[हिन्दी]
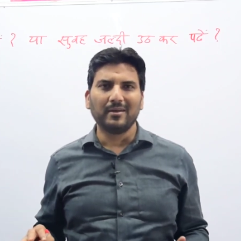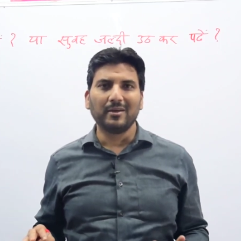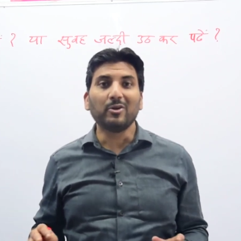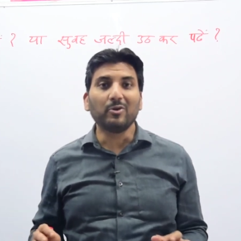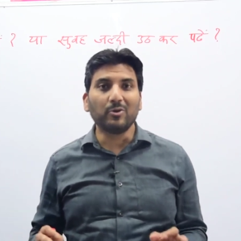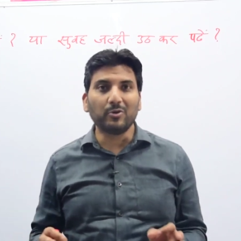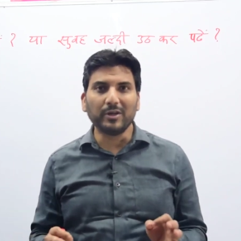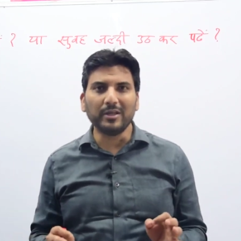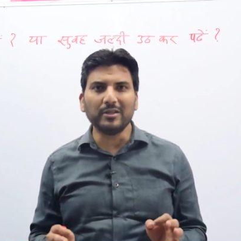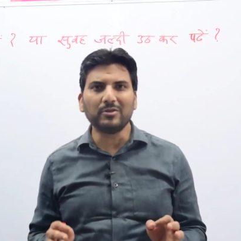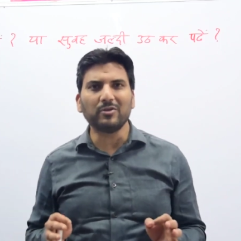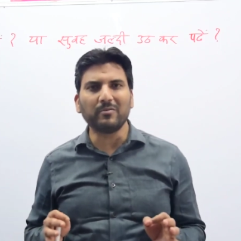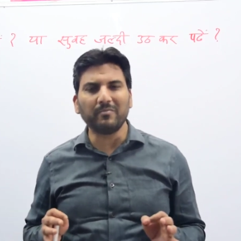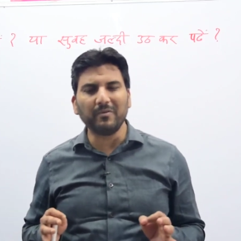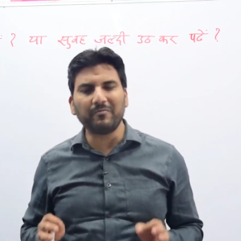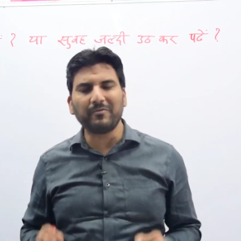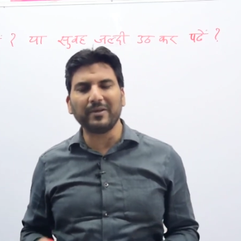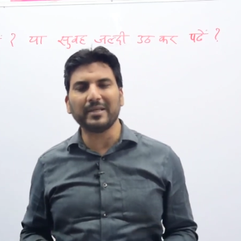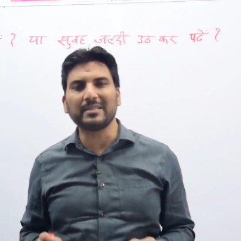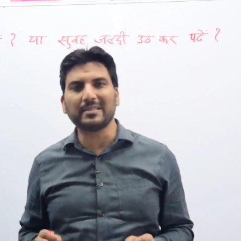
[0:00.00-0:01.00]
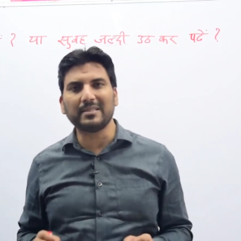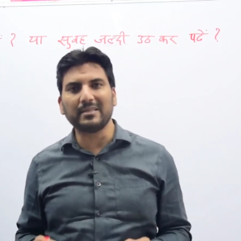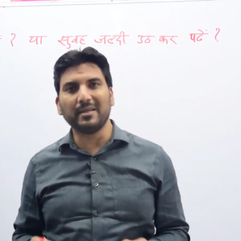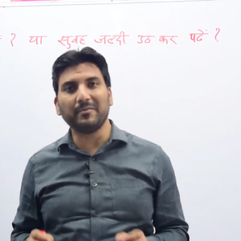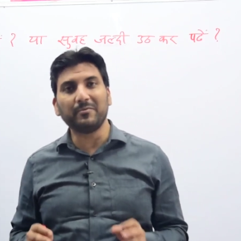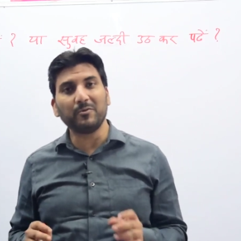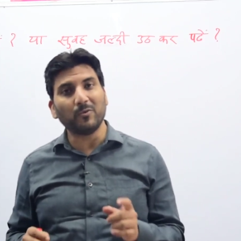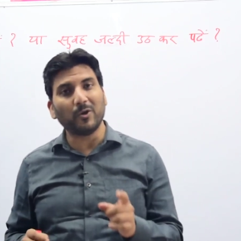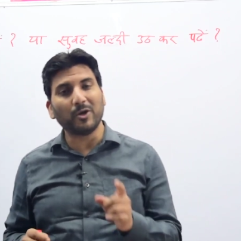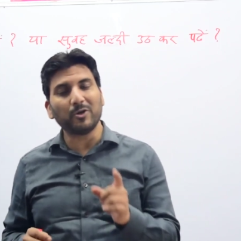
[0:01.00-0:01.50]
योर रूटीन शुड बी फिक्स्ड
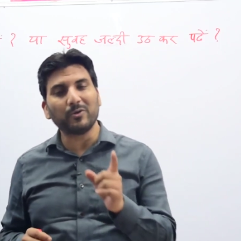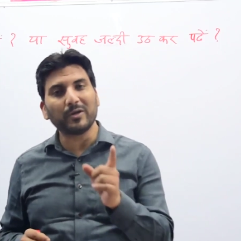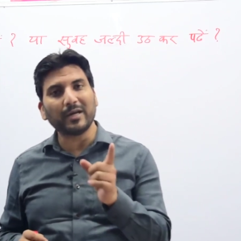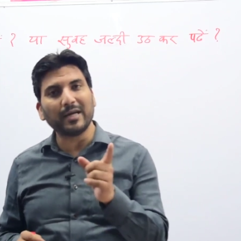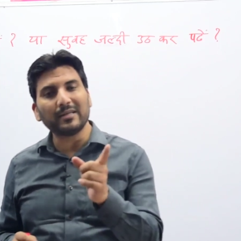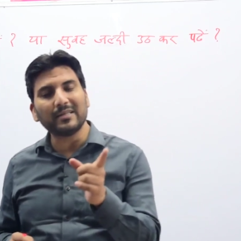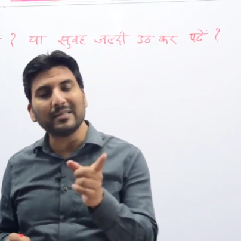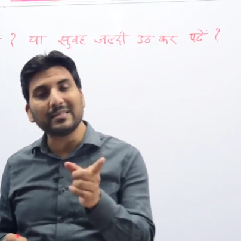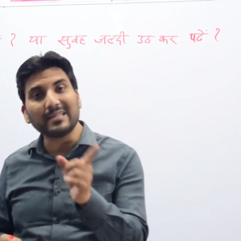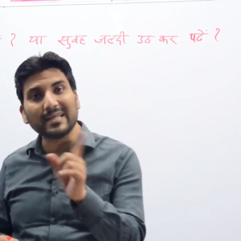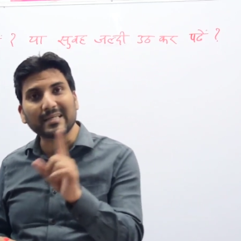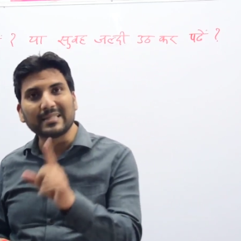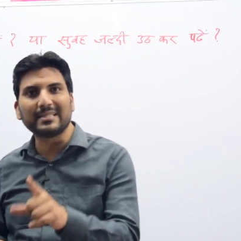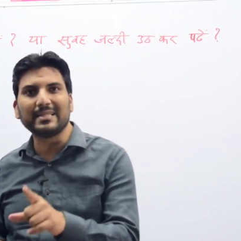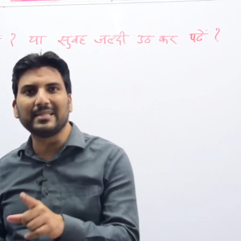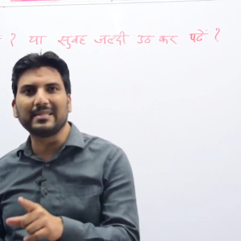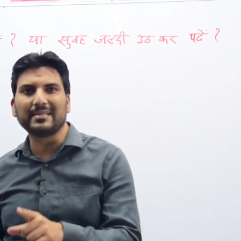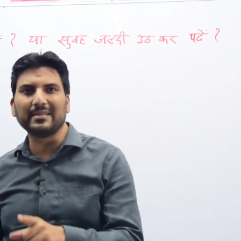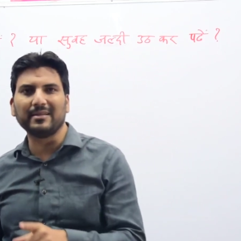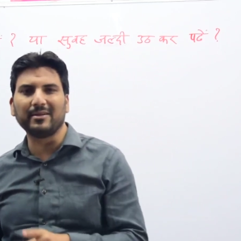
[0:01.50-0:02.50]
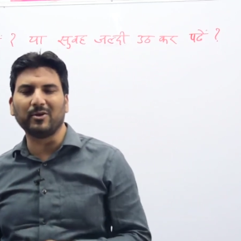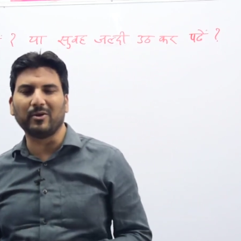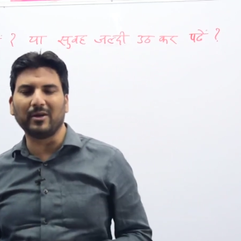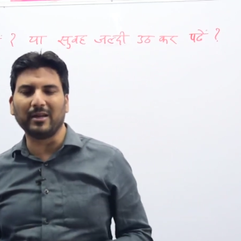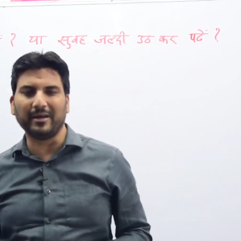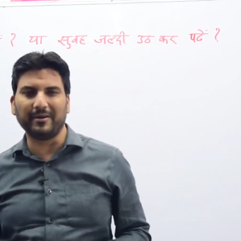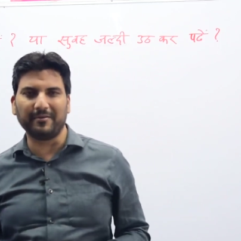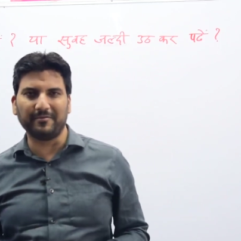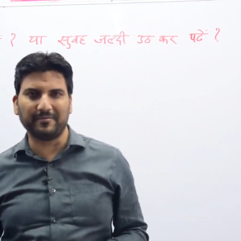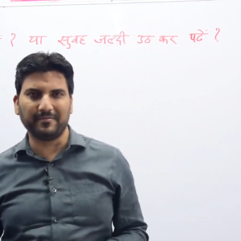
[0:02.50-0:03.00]
इफ यू वांट टू गेट द सक्सेस इन योर
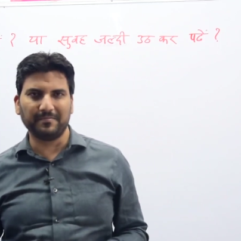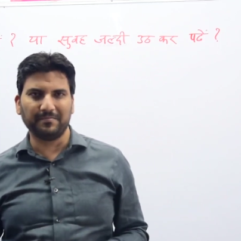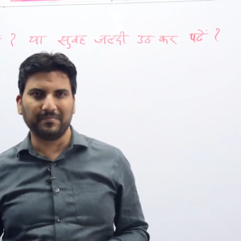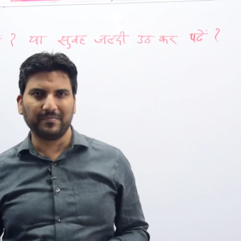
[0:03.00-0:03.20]
लाइफ